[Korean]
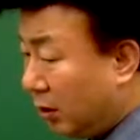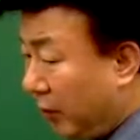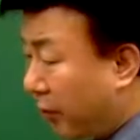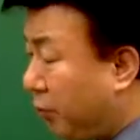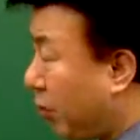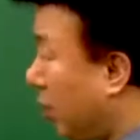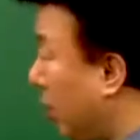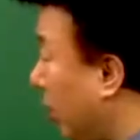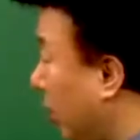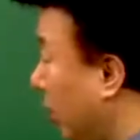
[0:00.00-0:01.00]
몇 프로를
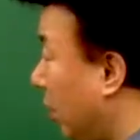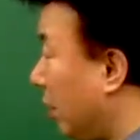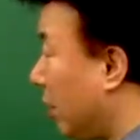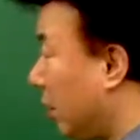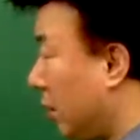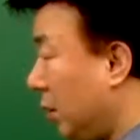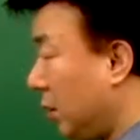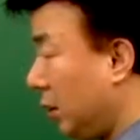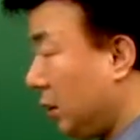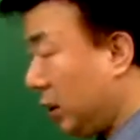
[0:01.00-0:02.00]
말해 결론?
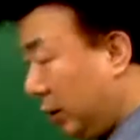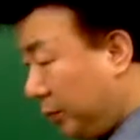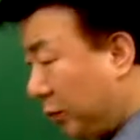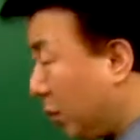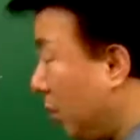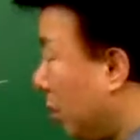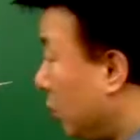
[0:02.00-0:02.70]
2%.